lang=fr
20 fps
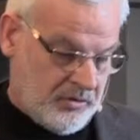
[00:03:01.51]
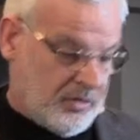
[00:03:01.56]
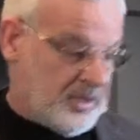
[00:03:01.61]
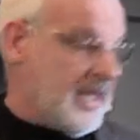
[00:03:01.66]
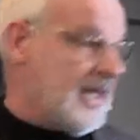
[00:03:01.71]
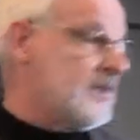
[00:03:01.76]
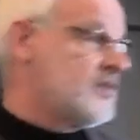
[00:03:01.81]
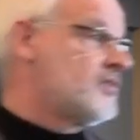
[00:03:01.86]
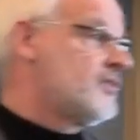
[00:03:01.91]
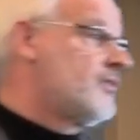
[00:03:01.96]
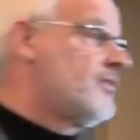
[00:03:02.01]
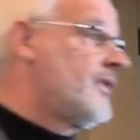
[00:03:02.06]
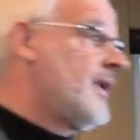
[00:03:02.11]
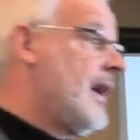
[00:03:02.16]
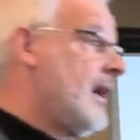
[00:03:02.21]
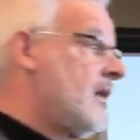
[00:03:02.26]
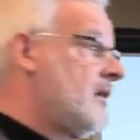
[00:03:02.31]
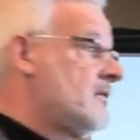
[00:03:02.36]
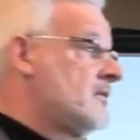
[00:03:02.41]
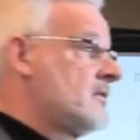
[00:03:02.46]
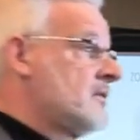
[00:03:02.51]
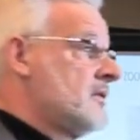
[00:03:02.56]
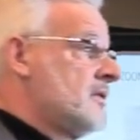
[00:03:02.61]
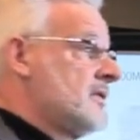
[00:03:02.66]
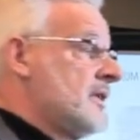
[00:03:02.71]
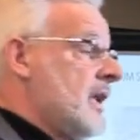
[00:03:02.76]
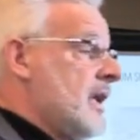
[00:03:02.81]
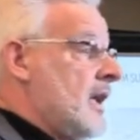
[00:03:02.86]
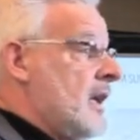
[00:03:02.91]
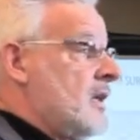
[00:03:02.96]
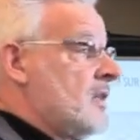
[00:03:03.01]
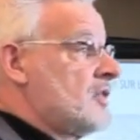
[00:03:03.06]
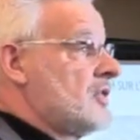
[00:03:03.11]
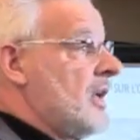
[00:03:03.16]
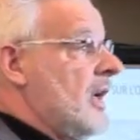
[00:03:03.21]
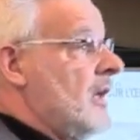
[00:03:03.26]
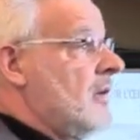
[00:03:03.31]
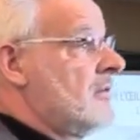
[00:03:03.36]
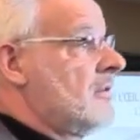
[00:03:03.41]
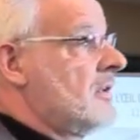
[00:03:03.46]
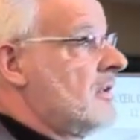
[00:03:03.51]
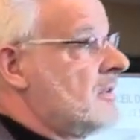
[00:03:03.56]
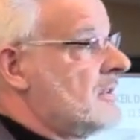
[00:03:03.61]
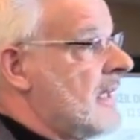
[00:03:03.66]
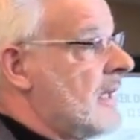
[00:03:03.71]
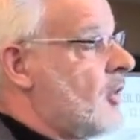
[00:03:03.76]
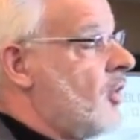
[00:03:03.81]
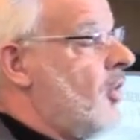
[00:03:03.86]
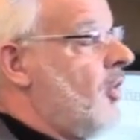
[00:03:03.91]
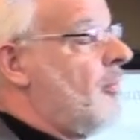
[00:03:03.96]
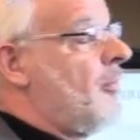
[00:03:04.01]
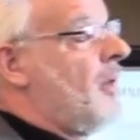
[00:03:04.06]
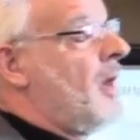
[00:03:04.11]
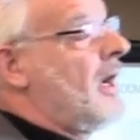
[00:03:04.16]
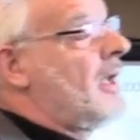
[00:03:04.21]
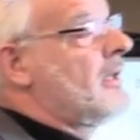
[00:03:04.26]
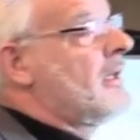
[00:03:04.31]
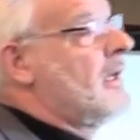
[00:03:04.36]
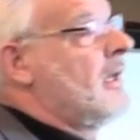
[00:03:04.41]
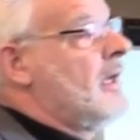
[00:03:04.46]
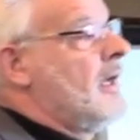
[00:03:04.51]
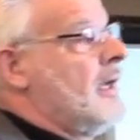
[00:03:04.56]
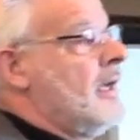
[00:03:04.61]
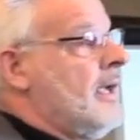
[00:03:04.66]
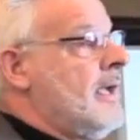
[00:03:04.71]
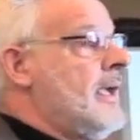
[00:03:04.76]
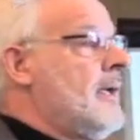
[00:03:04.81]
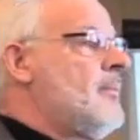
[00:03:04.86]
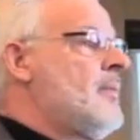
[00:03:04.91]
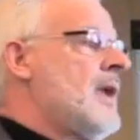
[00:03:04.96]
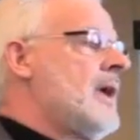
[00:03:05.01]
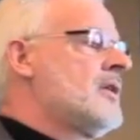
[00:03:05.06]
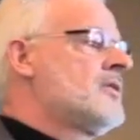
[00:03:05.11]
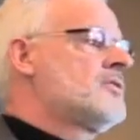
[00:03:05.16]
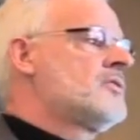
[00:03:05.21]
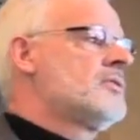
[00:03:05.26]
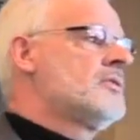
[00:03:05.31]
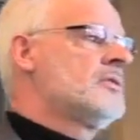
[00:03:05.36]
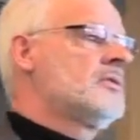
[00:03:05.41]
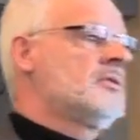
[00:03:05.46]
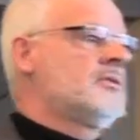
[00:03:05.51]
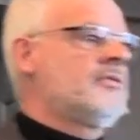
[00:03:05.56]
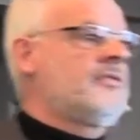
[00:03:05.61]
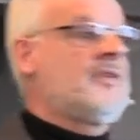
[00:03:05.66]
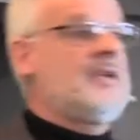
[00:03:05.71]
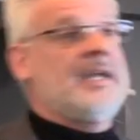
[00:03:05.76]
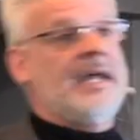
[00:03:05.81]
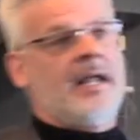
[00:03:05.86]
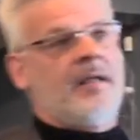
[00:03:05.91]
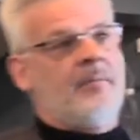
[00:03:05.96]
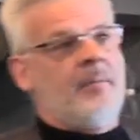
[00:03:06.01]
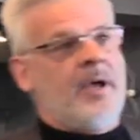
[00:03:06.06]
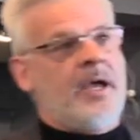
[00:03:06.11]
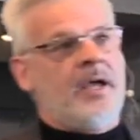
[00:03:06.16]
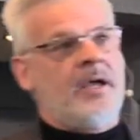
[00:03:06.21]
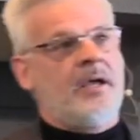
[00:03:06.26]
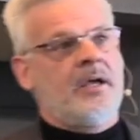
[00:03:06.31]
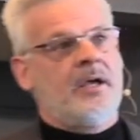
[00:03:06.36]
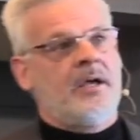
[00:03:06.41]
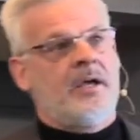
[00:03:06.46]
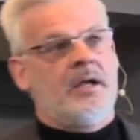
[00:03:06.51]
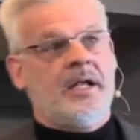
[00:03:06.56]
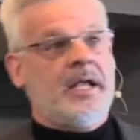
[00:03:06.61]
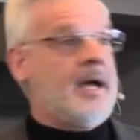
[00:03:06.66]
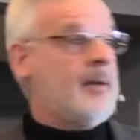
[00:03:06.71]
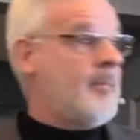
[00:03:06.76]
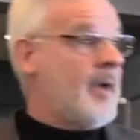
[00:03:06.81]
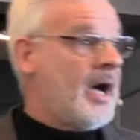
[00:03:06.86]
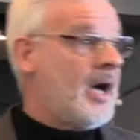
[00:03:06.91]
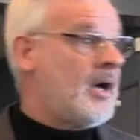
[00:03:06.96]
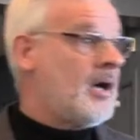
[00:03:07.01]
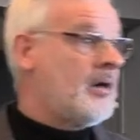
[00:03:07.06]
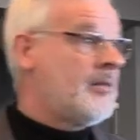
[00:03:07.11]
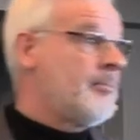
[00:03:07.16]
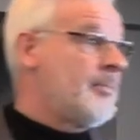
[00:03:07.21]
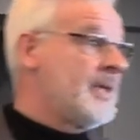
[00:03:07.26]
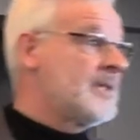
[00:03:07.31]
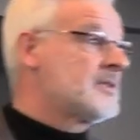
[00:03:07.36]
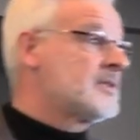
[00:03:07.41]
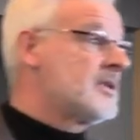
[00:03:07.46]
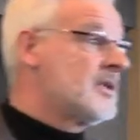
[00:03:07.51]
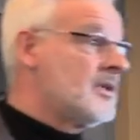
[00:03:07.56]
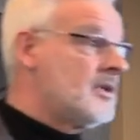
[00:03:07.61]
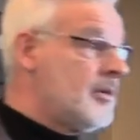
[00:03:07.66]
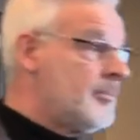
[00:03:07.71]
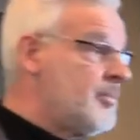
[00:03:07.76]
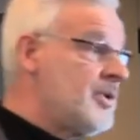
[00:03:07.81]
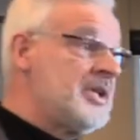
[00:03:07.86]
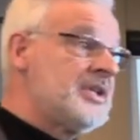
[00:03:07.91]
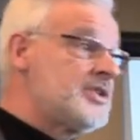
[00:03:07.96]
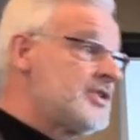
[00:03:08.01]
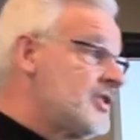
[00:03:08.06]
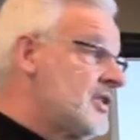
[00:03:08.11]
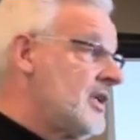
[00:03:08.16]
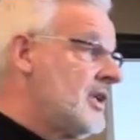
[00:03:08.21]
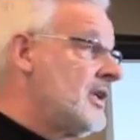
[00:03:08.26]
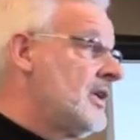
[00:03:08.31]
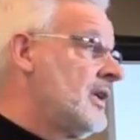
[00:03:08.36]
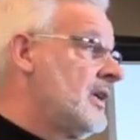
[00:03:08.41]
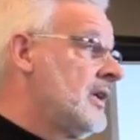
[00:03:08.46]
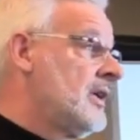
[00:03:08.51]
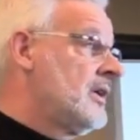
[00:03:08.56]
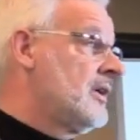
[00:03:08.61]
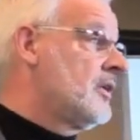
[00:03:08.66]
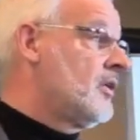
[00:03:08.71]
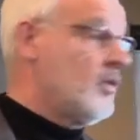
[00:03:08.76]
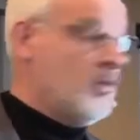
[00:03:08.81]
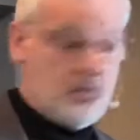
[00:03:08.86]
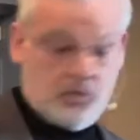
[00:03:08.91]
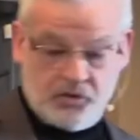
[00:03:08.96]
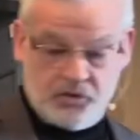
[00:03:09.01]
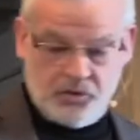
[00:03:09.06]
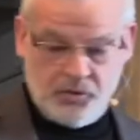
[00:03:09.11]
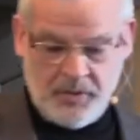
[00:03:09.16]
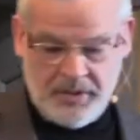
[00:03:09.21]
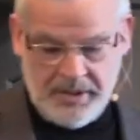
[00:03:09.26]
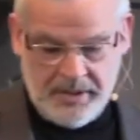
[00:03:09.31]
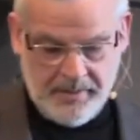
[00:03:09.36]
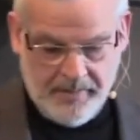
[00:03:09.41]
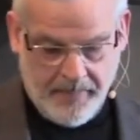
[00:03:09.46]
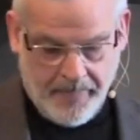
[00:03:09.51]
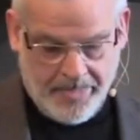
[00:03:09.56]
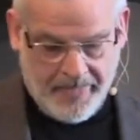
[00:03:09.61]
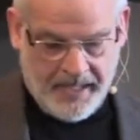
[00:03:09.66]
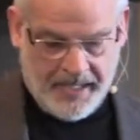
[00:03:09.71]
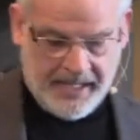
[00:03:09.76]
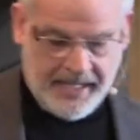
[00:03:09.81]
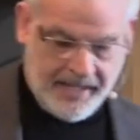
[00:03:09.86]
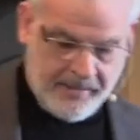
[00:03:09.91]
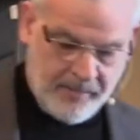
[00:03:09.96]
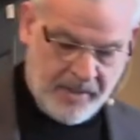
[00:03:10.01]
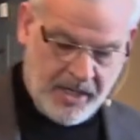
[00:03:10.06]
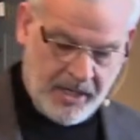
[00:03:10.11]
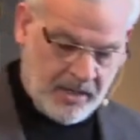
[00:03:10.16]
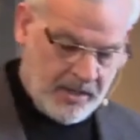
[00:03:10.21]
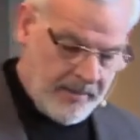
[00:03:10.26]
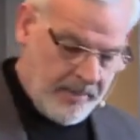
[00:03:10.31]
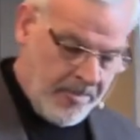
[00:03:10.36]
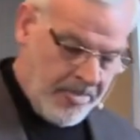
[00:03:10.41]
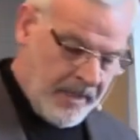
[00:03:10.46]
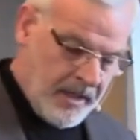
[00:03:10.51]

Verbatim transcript: toute la souffrance que ça engendre, que ça comporte, et bien sûr, finalement, la mort, parce que le péché conduit à la mort.